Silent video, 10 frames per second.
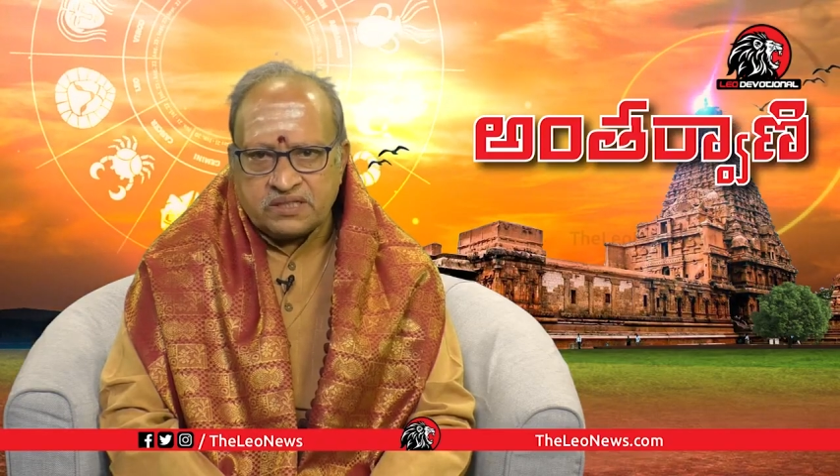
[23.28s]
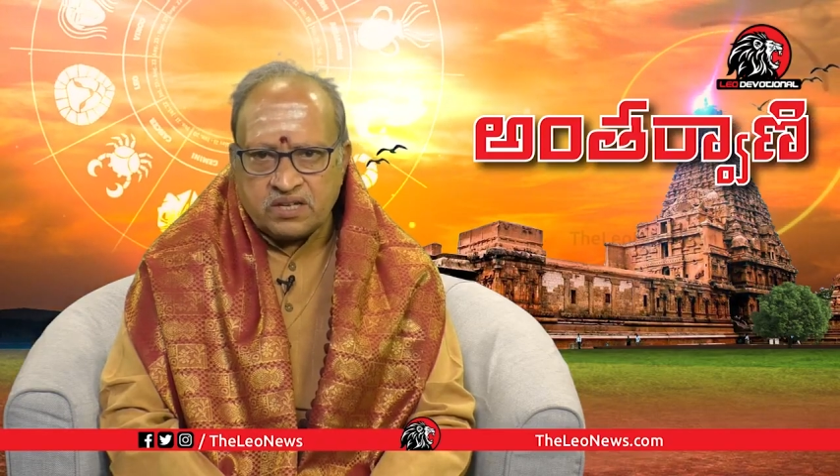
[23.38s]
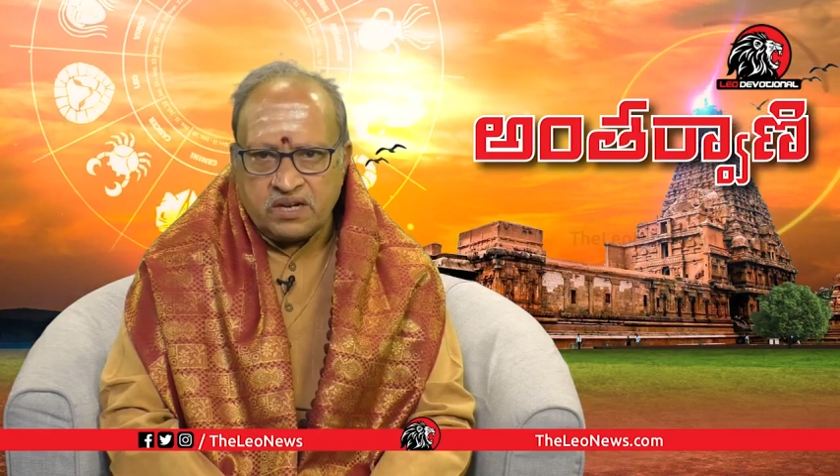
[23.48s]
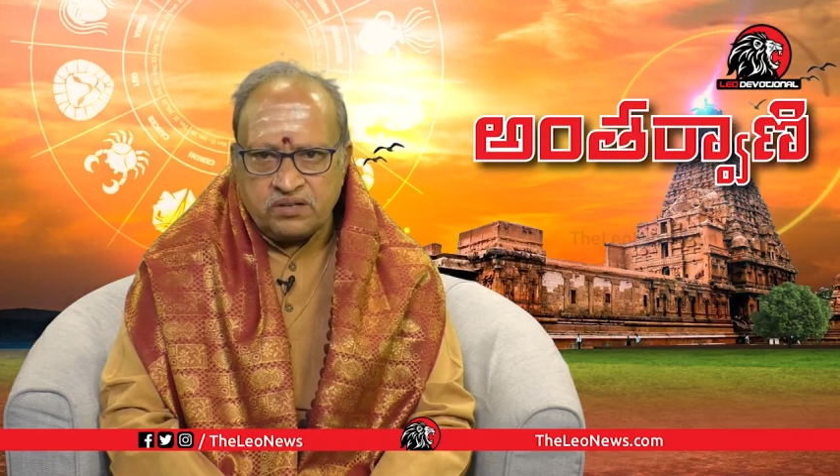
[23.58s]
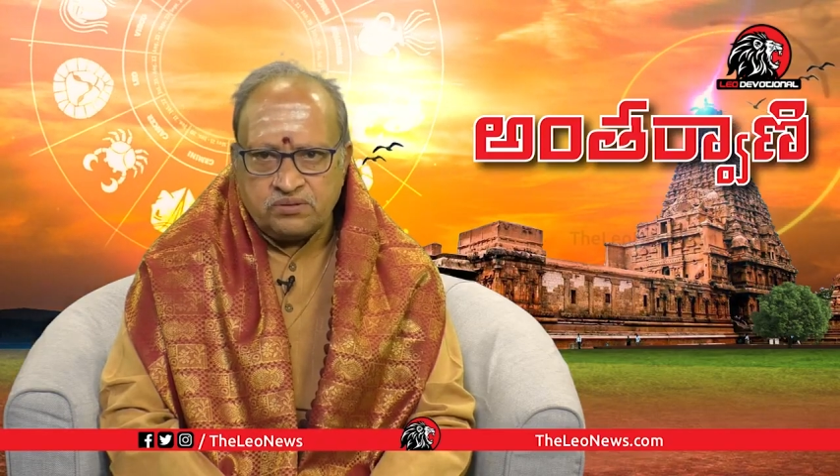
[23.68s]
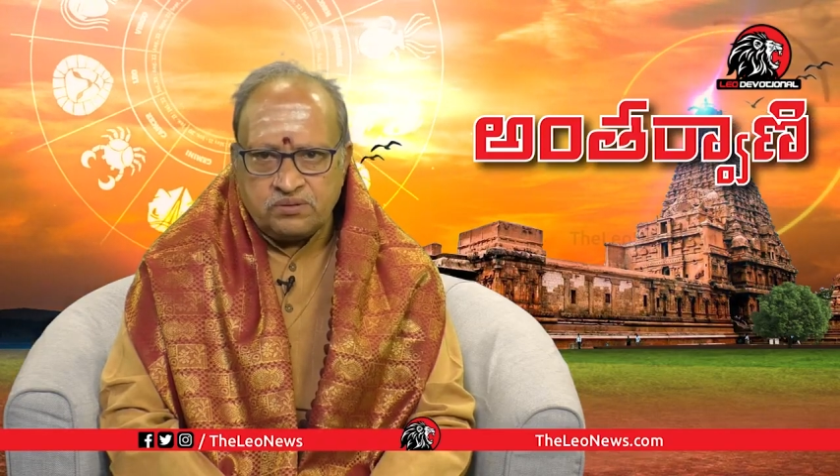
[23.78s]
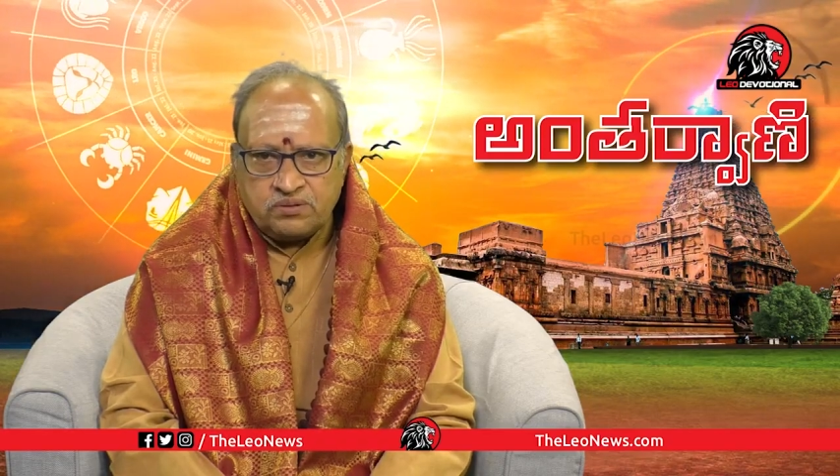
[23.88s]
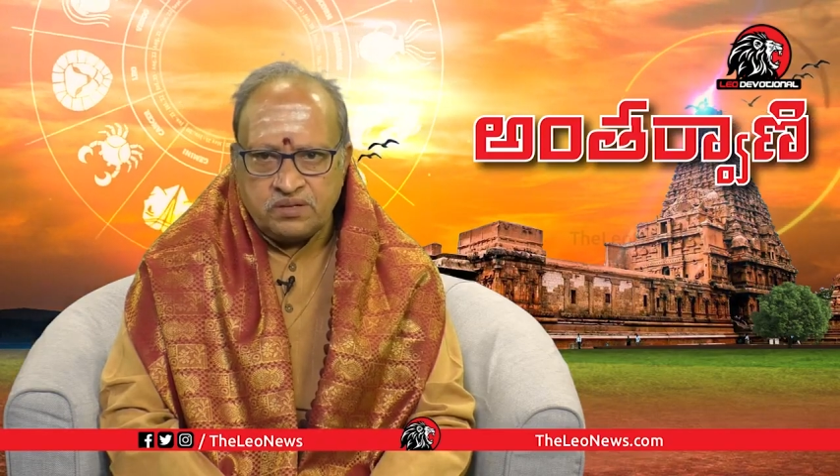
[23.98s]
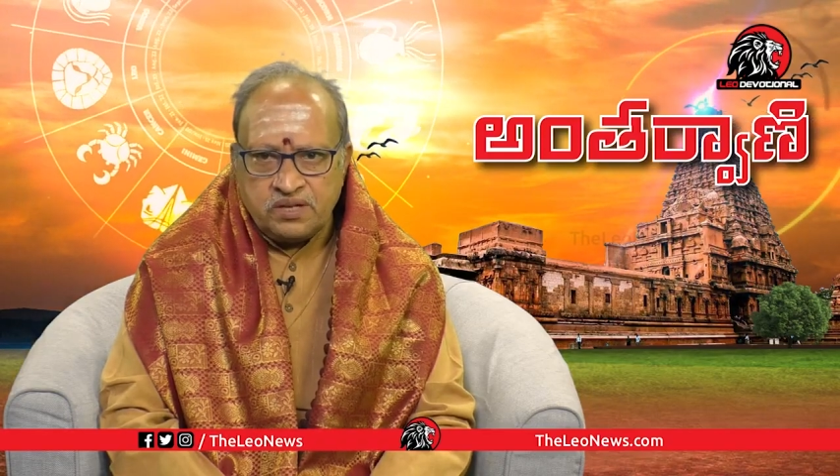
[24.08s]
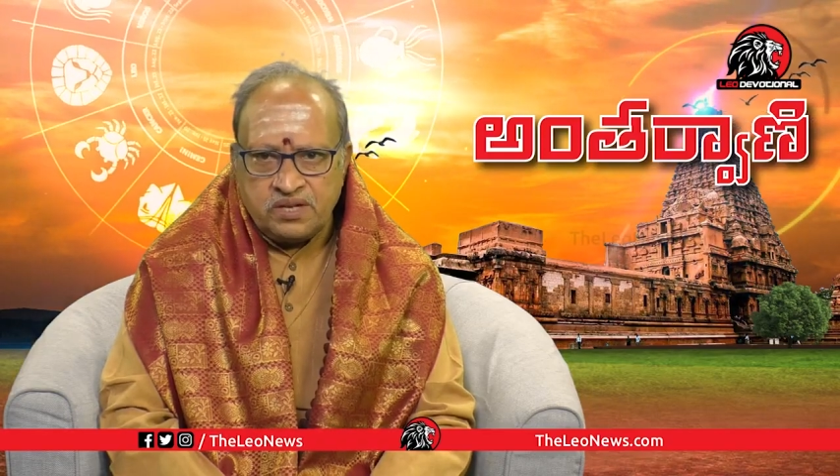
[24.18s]
మంత్రాలకు
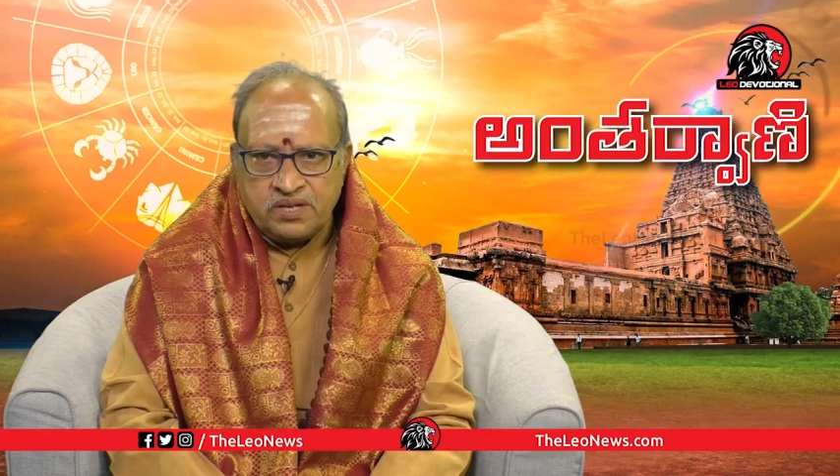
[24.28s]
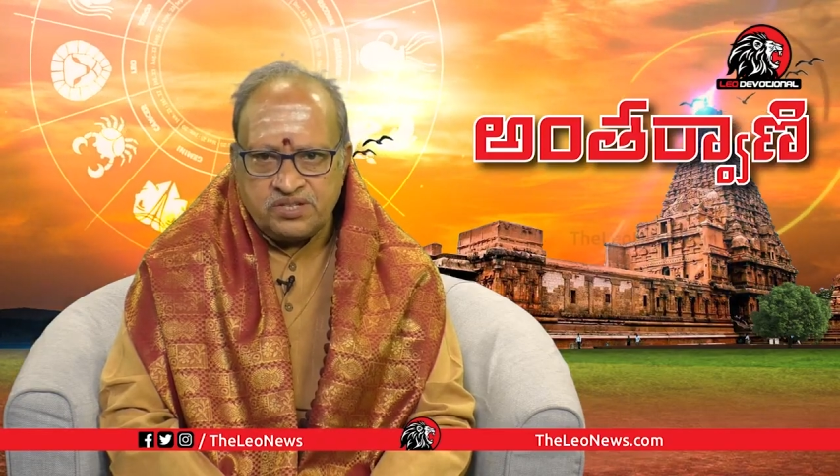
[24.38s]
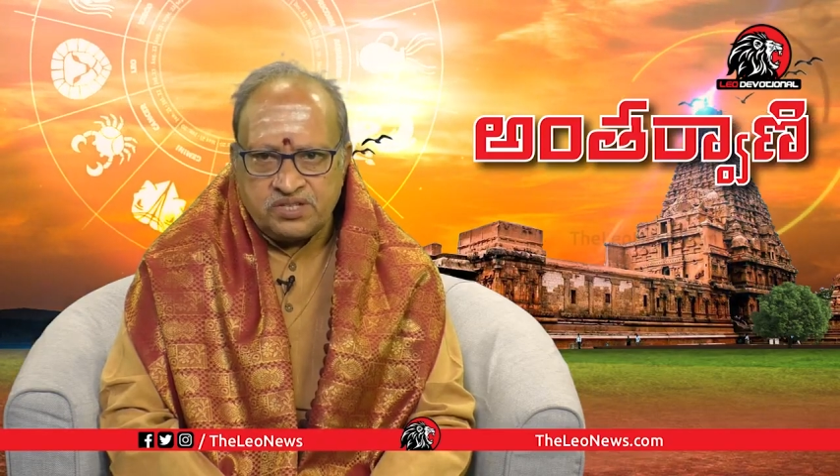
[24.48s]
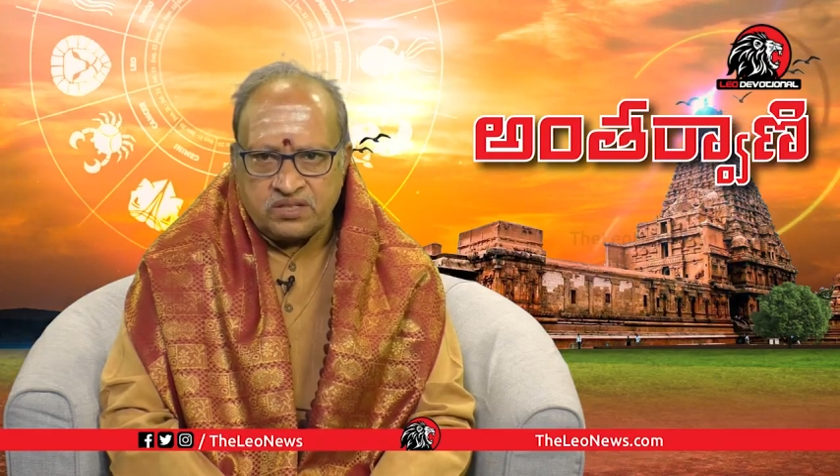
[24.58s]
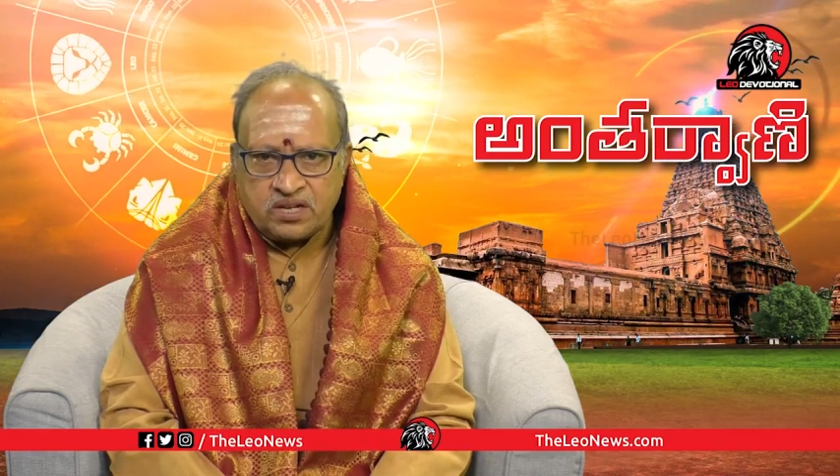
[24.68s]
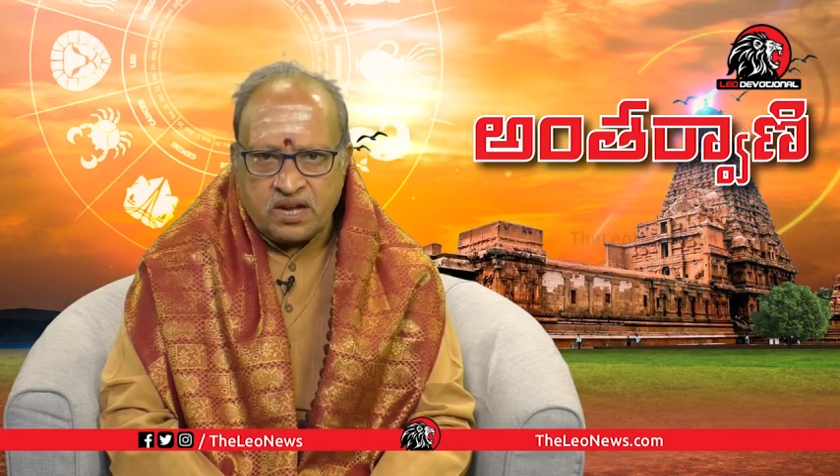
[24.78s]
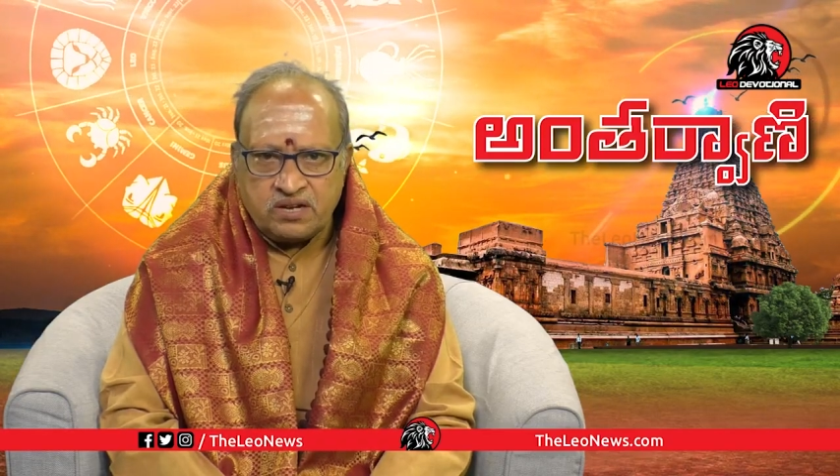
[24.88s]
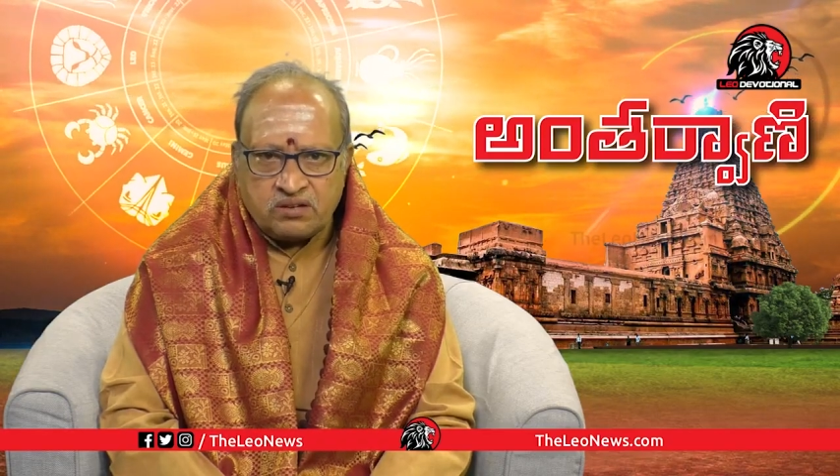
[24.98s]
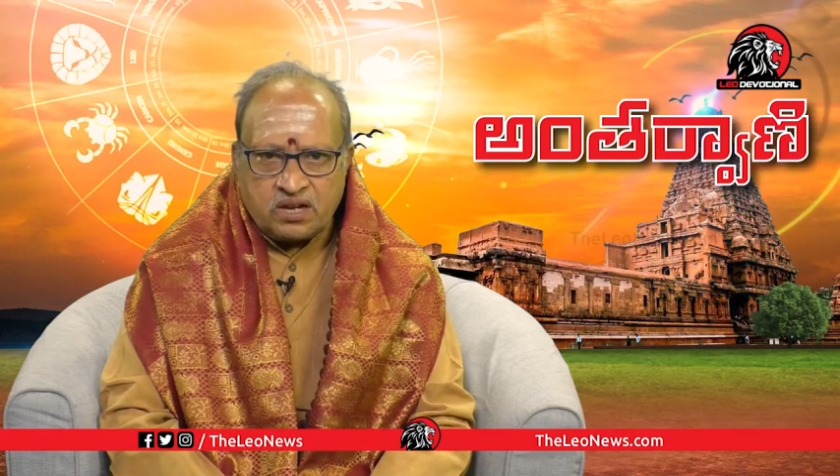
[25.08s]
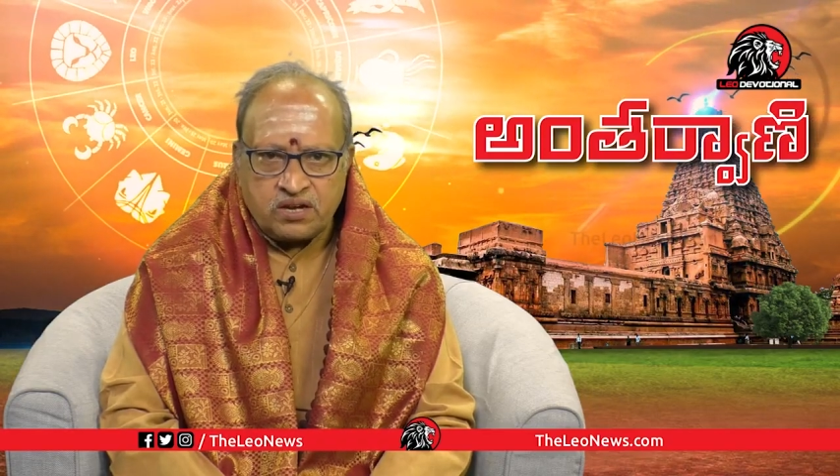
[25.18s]

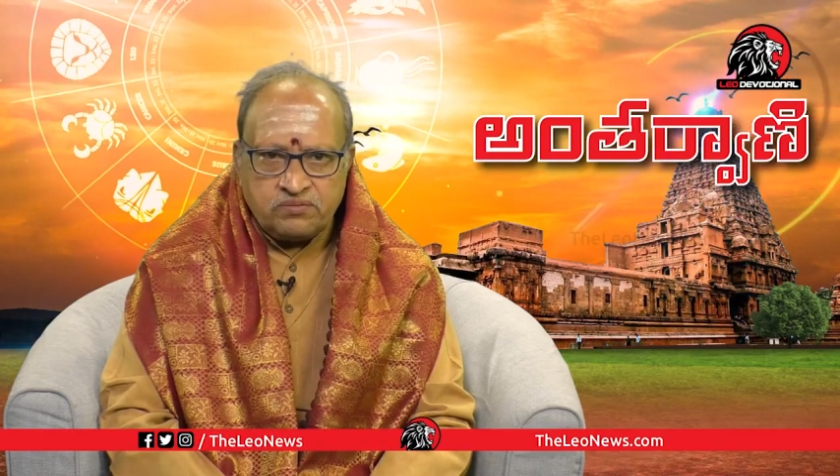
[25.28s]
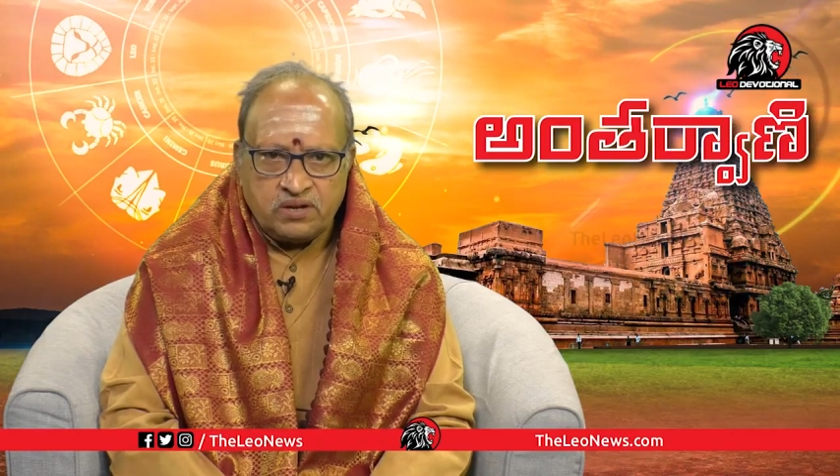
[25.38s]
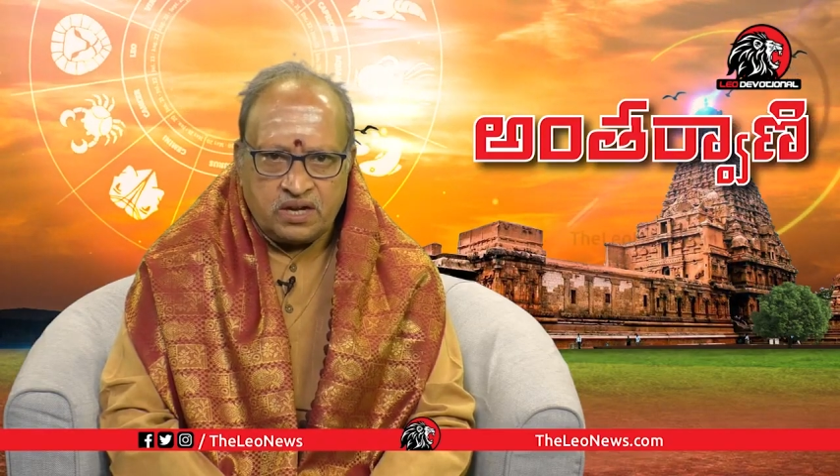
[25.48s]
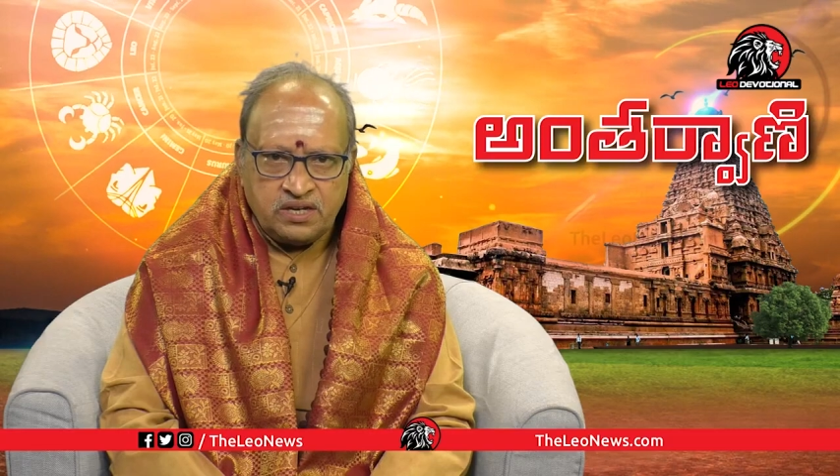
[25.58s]
చింతకాయలు రాలవు